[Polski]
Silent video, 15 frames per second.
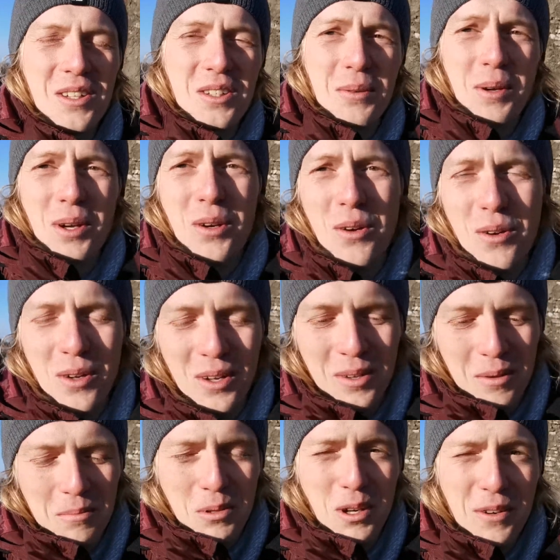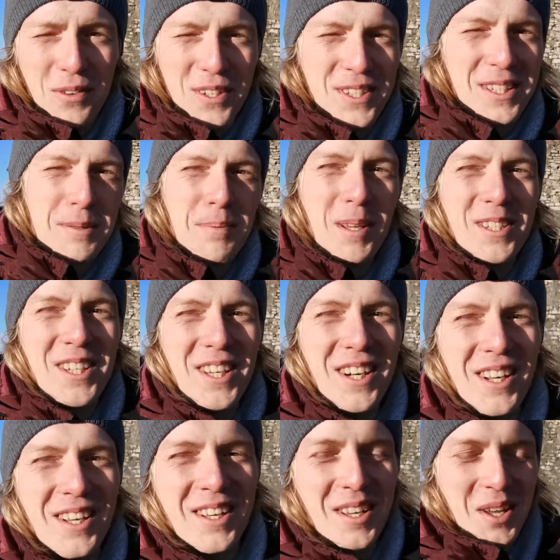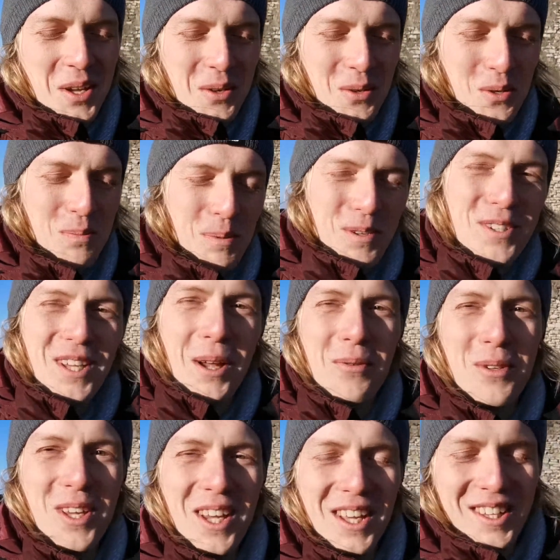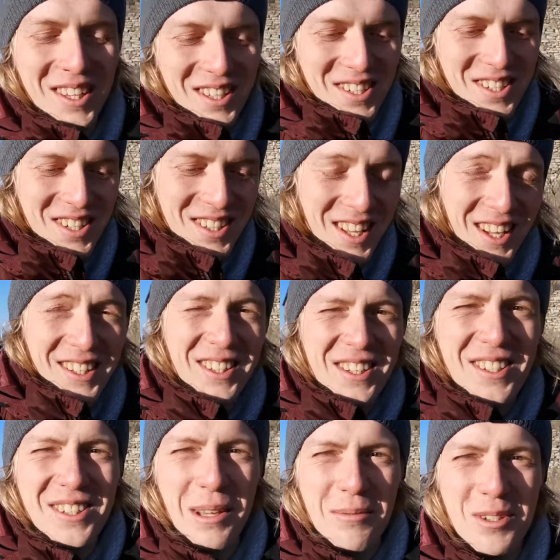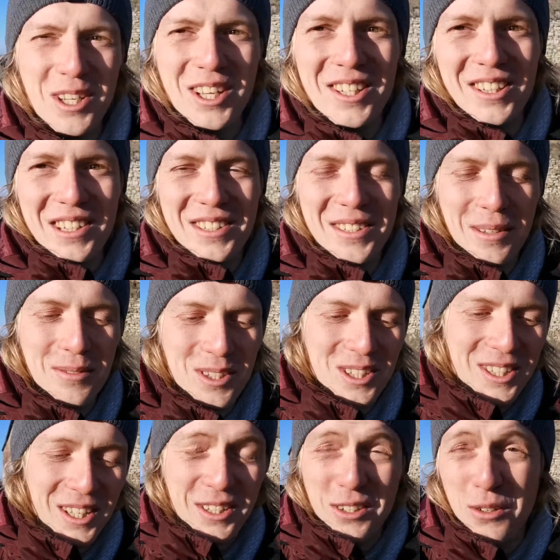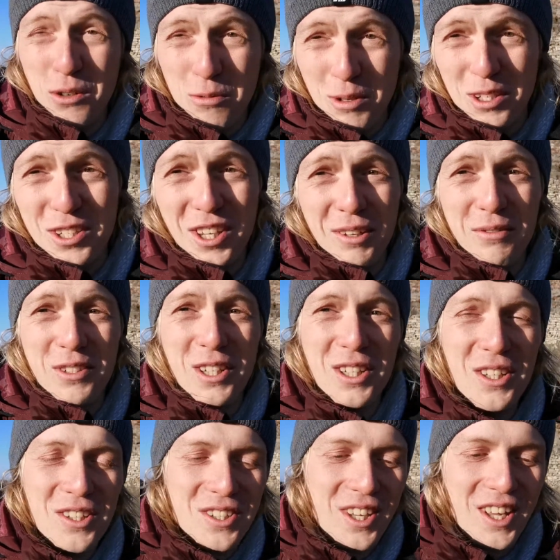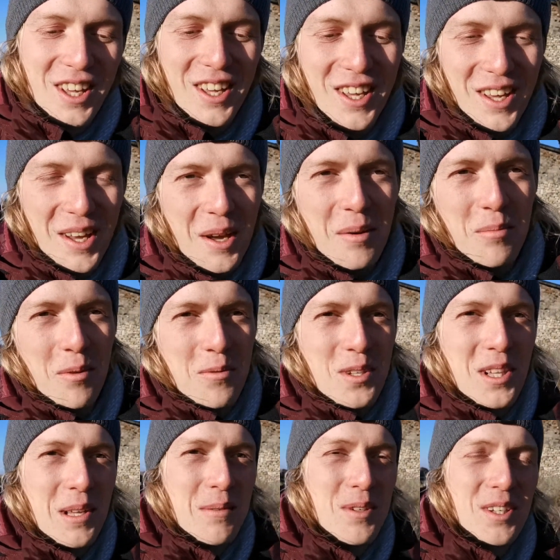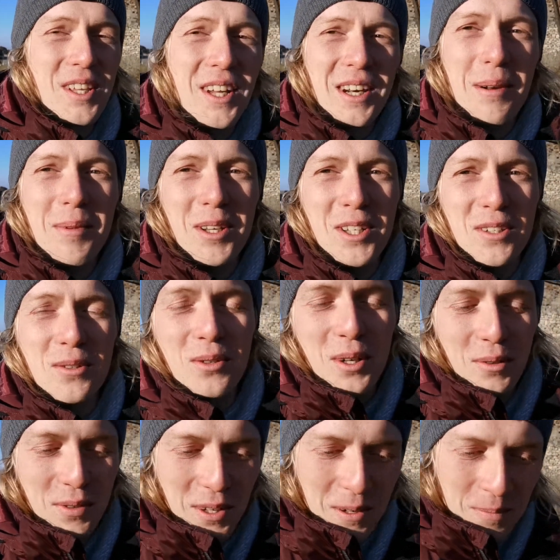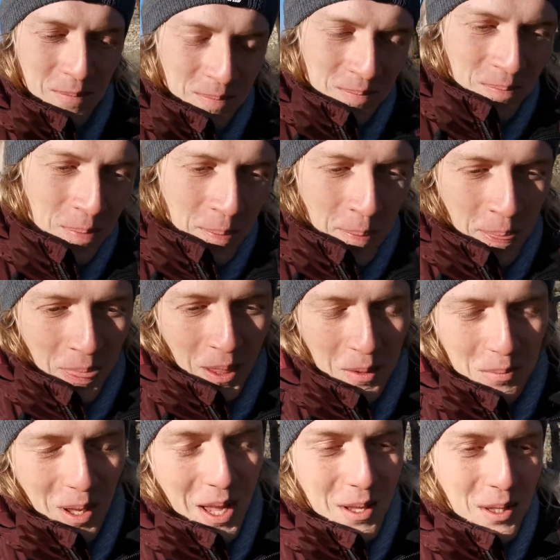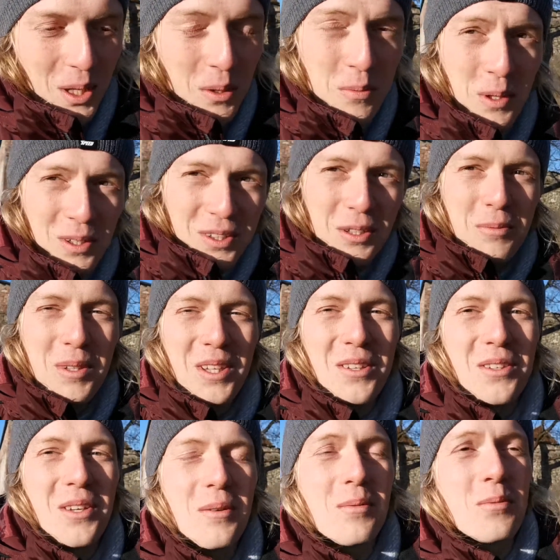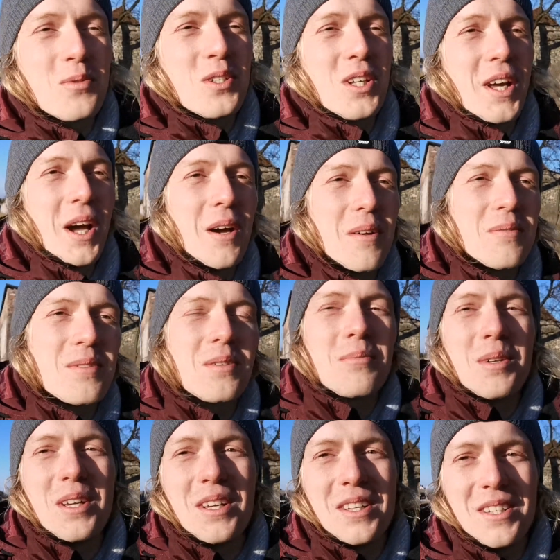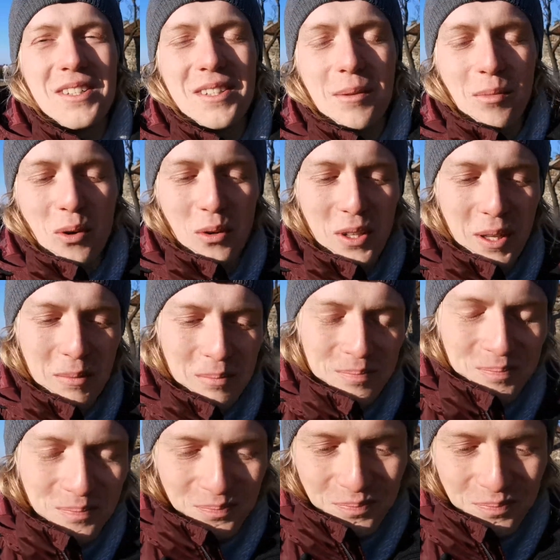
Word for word: Siemanko, biorę Was na spacer już po saunie, także tak, ten sam dzień, ten sam dzień, także już mnie dzisiaj widzieliście. Pomyślałem, że nagram jakiś drugi film. Miałem taką rozkminę, no nie, bo przyjechałem sobie samochodem